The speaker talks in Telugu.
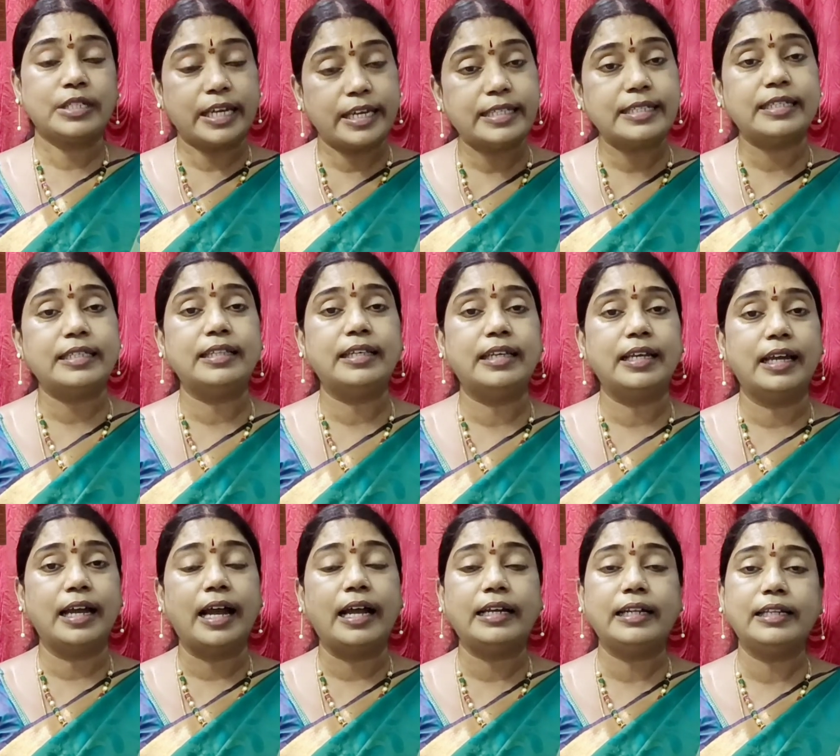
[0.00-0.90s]
చేసింది
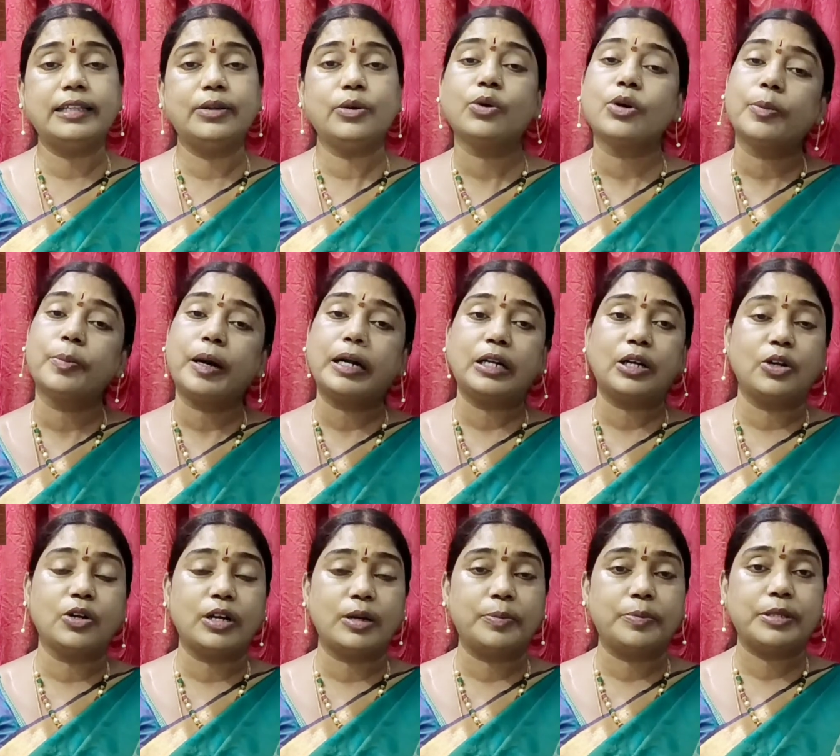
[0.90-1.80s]
అనేది ఒక
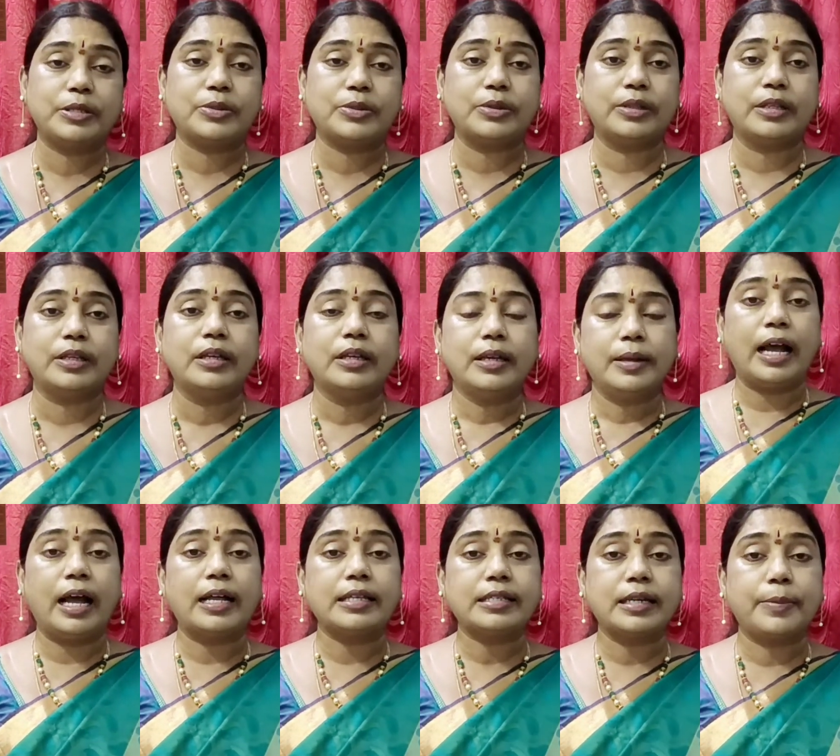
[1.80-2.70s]
పాటలో కనిపిస్తుంది
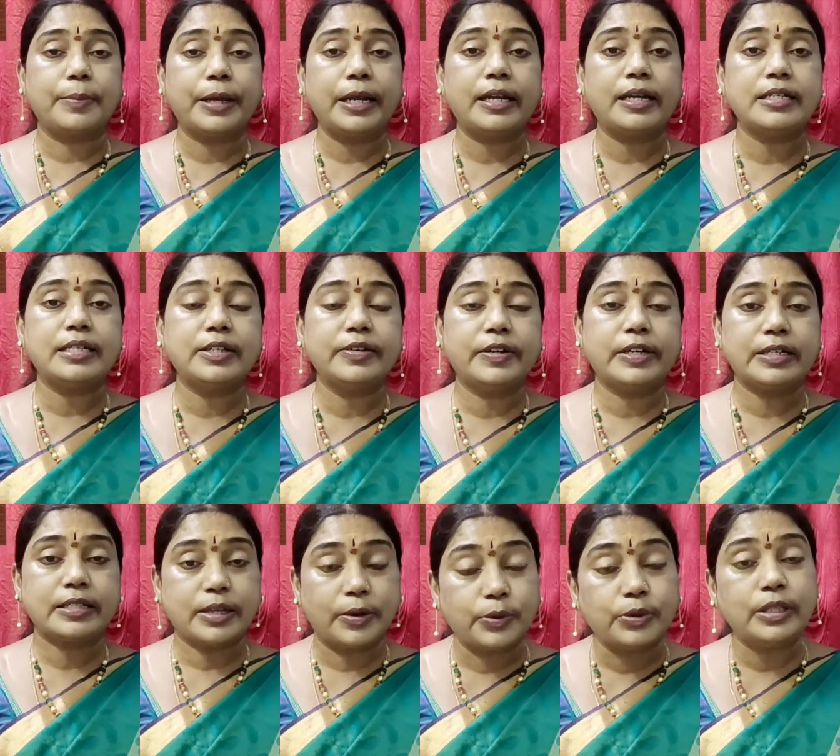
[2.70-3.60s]
ఆ శ్రమైక జీవన
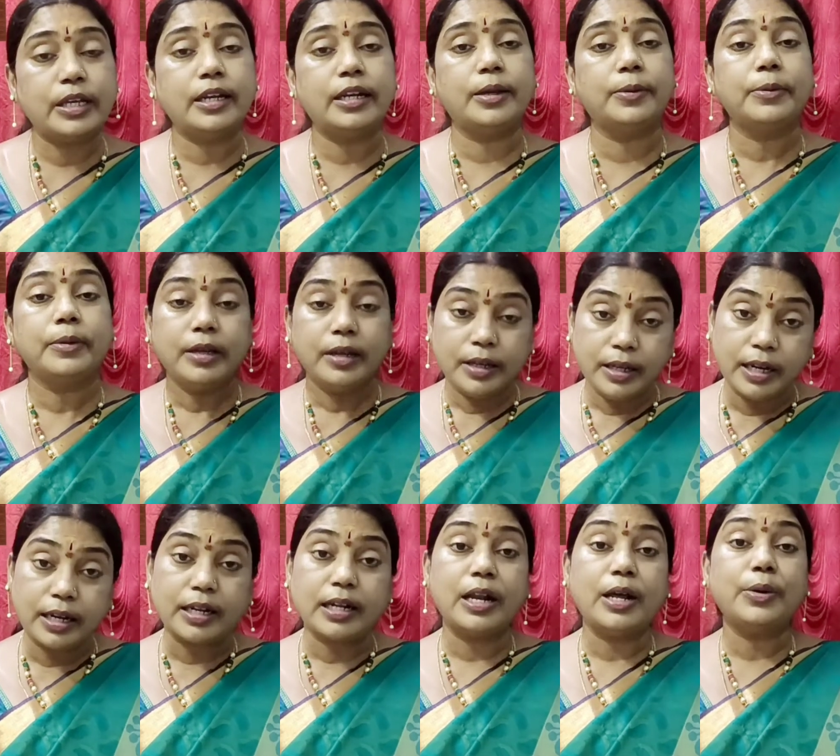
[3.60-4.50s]
సౌందర్యం
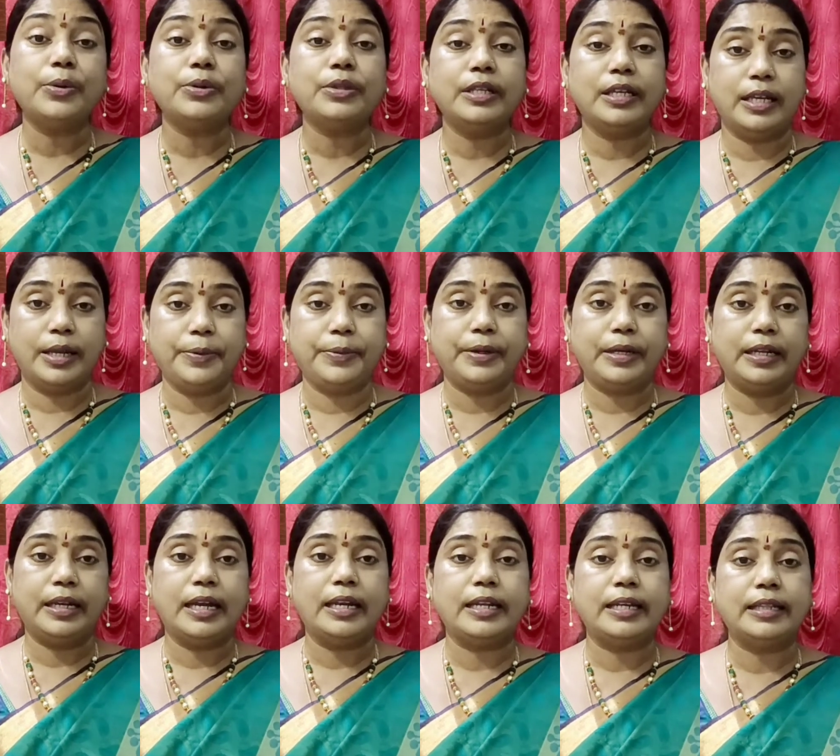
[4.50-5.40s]
ఎట్లా ఉంది
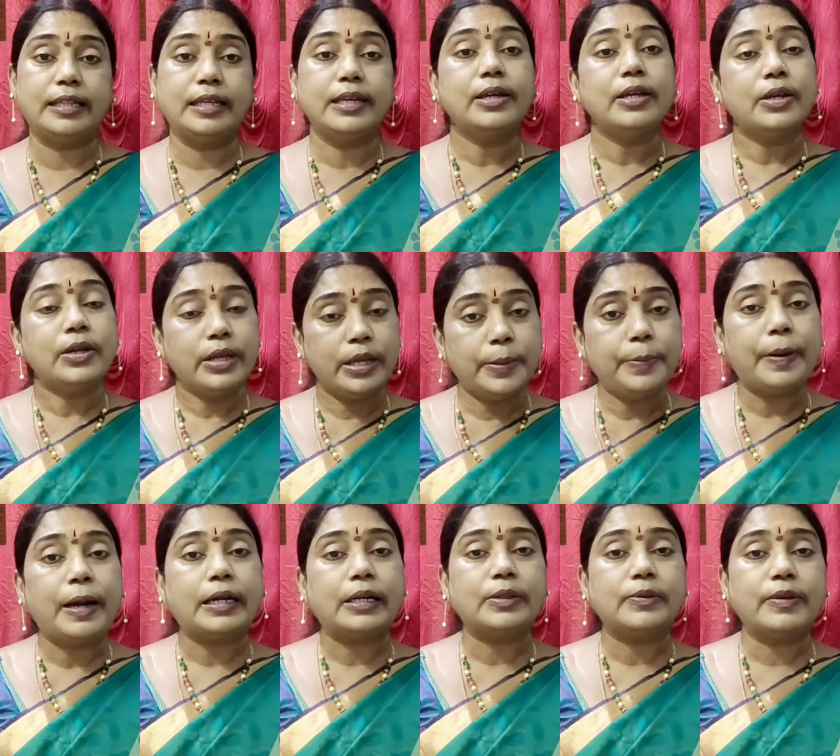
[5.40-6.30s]
ఏమిటి అనేది ఈ
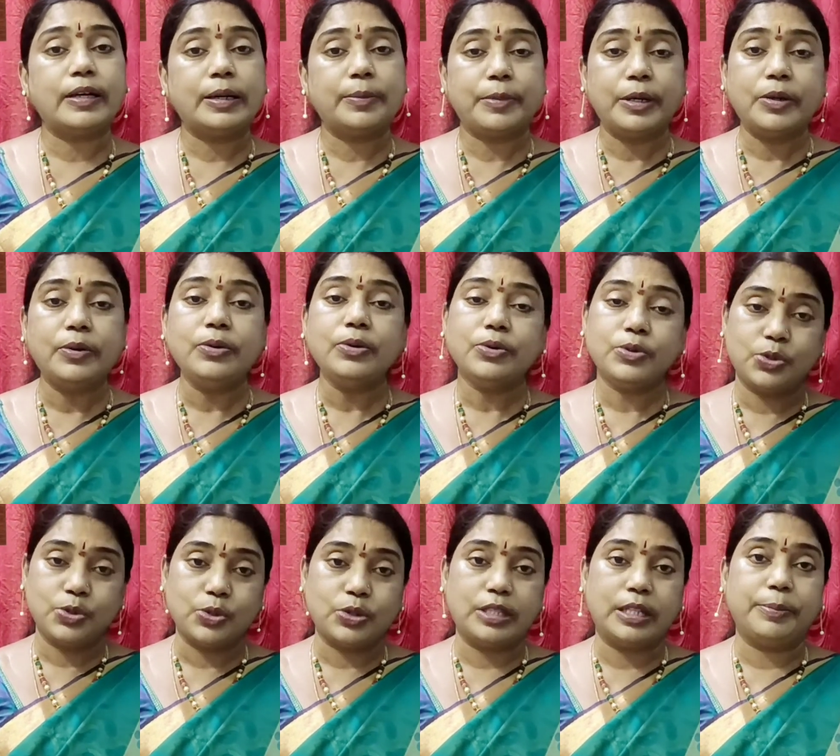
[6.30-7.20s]
పాట ద్వారా మనం
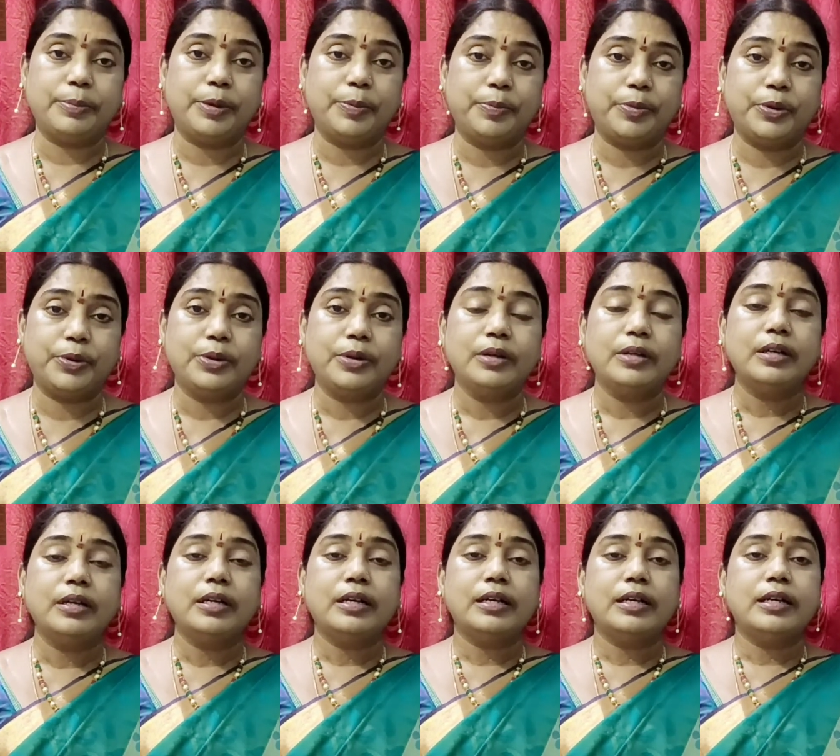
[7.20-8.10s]
చూద్దాం ఇప్పుడు
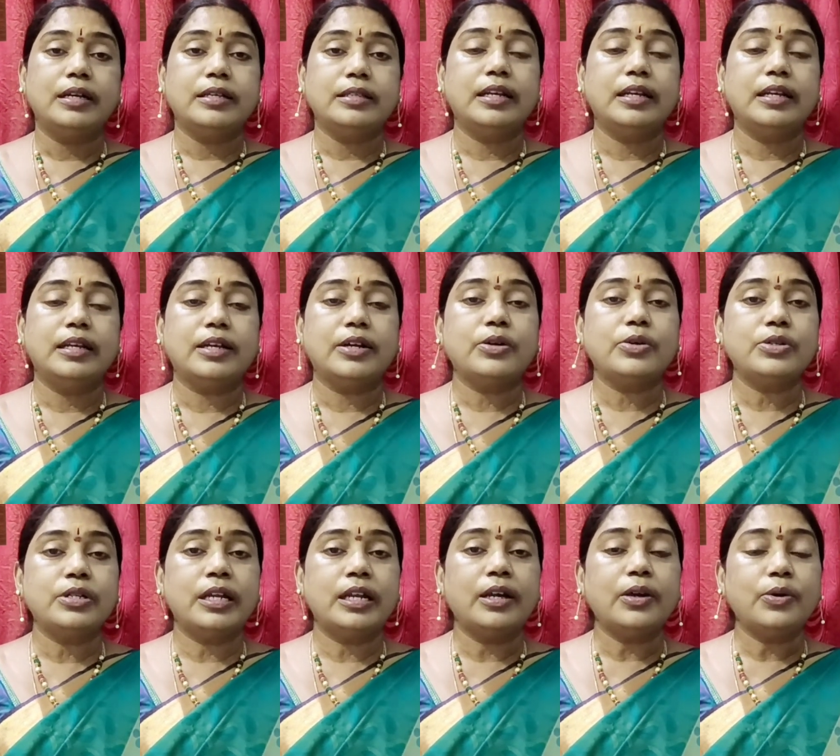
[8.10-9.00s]
జనకు
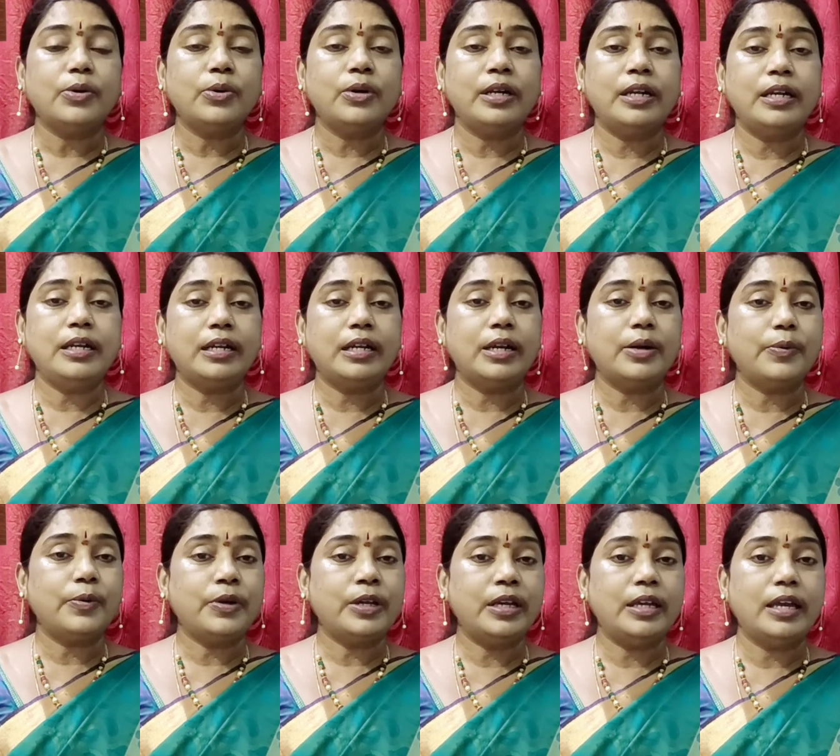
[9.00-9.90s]
జనకు నింట్లో
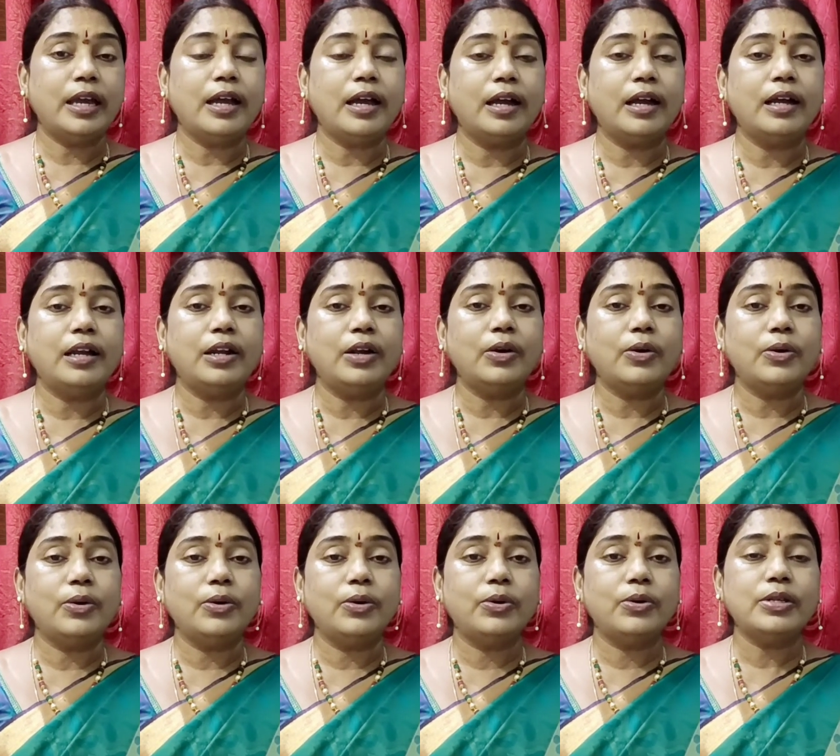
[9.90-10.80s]
ఉయ్యాలో